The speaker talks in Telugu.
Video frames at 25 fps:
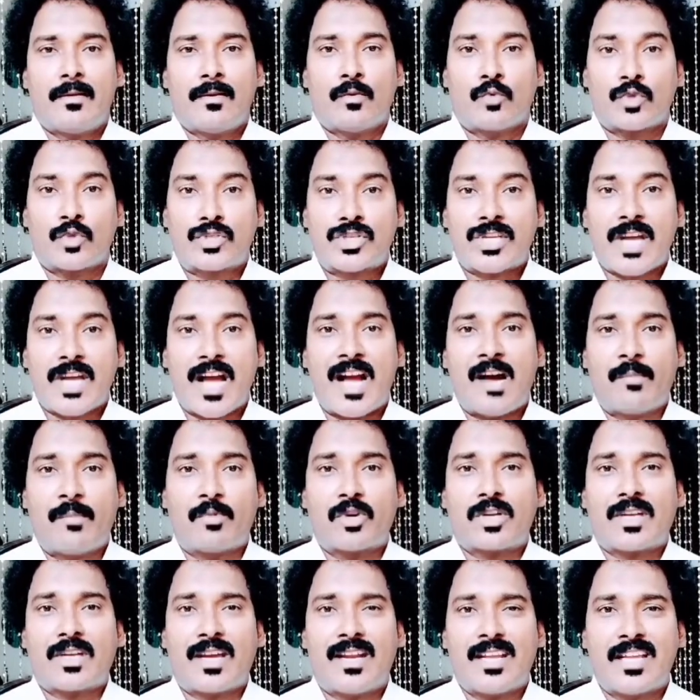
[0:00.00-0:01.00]

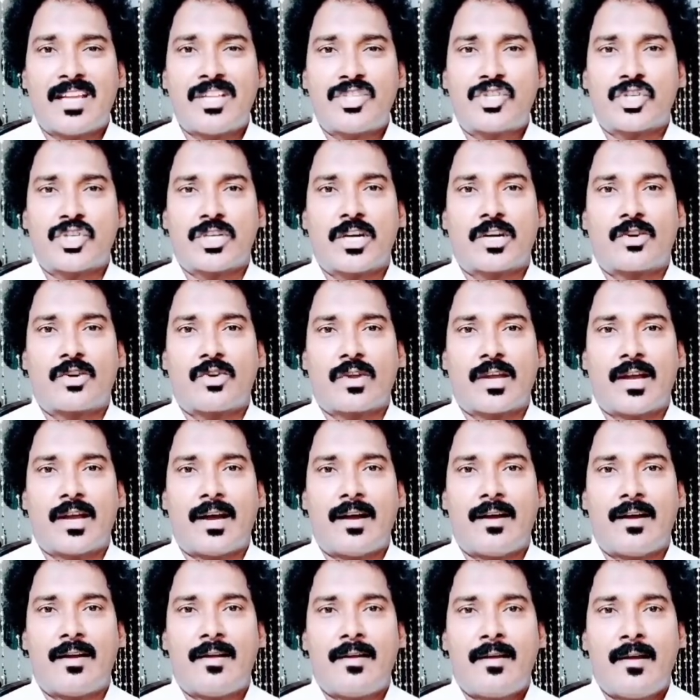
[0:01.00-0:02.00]
ఉత్సాహమును కలిగించినట్లుగా
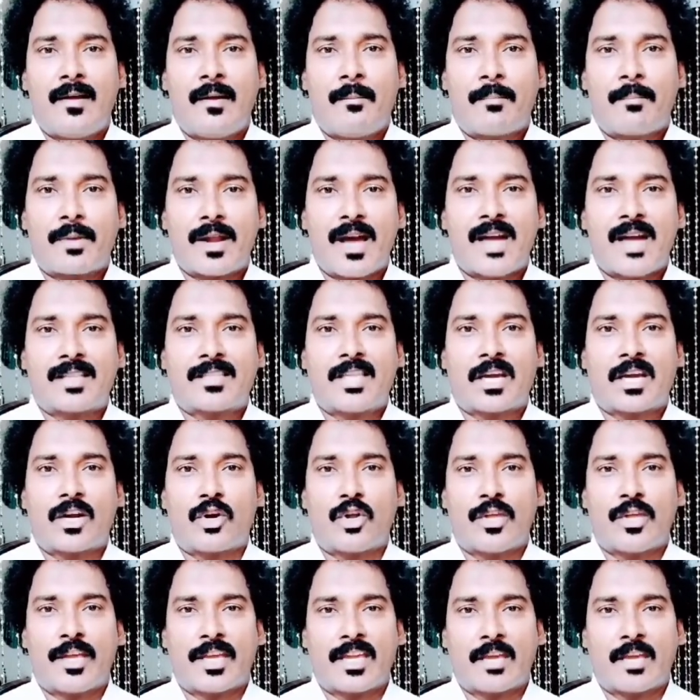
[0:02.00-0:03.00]
ప్రార్థనలో
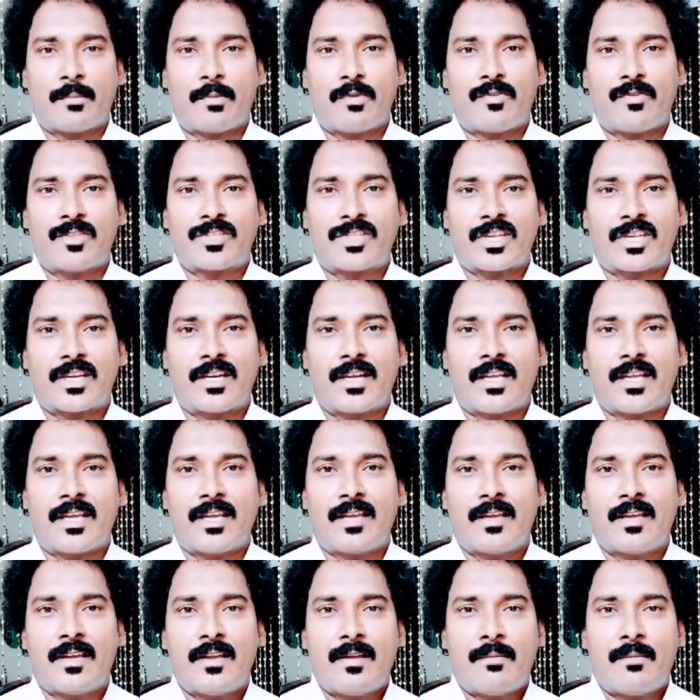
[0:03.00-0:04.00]
ఏకీభవించండి
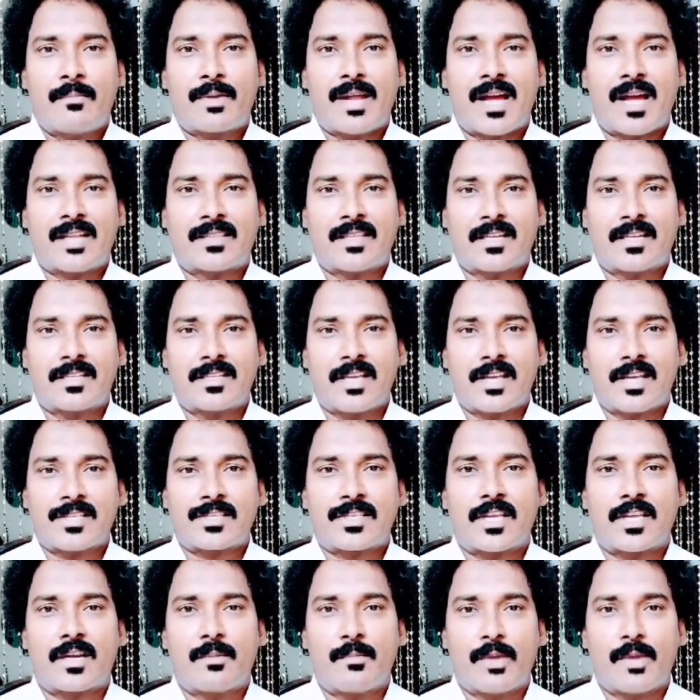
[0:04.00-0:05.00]
ప్రార్థన
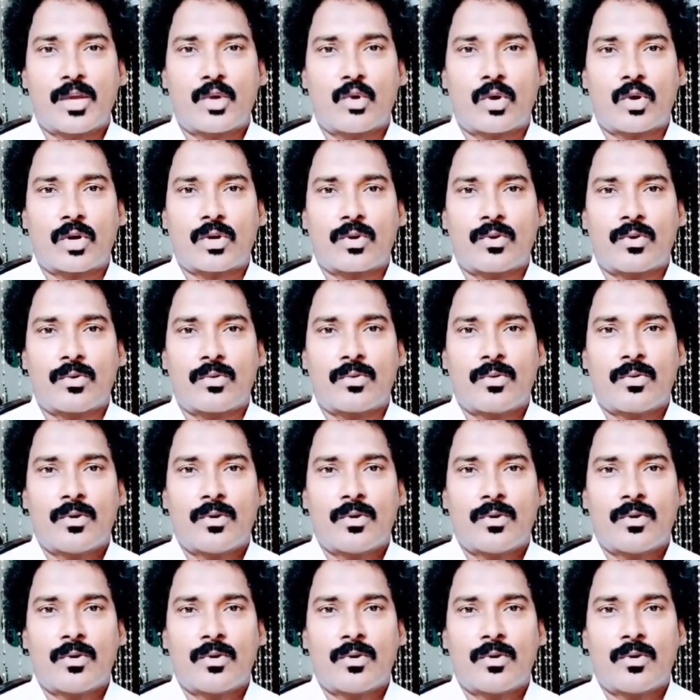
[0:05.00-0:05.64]
చేస్తాను మీ కొరకు